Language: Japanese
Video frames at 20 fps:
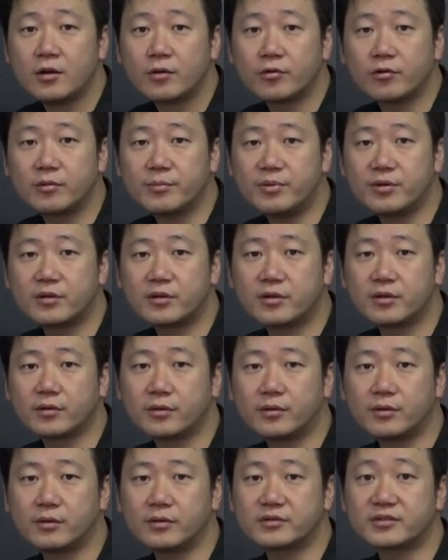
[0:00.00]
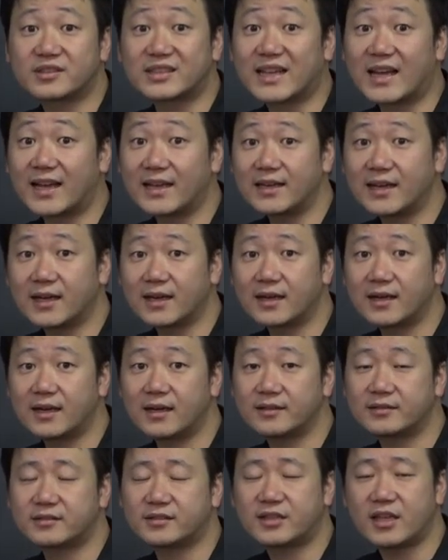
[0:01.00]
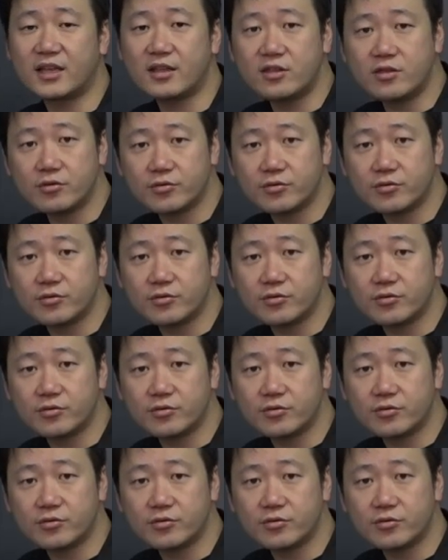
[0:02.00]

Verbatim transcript: この仏教を使いながら政